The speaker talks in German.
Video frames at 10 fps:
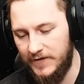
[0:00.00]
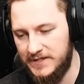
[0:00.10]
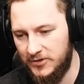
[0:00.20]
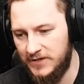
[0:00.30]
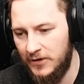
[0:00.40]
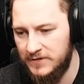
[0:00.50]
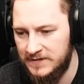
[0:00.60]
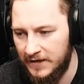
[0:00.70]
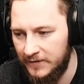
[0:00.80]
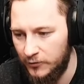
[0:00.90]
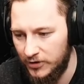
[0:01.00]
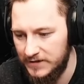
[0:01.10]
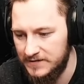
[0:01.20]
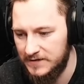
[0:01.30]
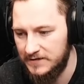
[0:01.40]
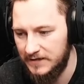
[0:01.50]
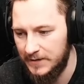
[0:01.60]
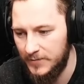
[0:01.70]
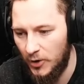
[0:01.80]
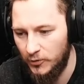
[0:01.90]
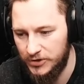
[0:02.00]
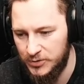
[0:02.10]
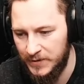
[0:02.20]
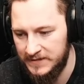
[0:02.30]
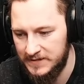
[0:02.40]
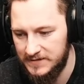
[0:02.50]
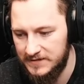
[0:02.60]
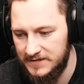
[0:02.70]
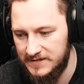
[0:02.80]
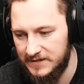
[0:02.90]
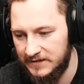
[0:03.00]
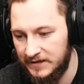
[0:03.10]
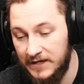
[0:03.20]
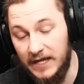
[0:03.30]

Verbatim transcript: was ich euch daraus zeigen würde, sind eben auch nur die Spezies, die sind hier drin.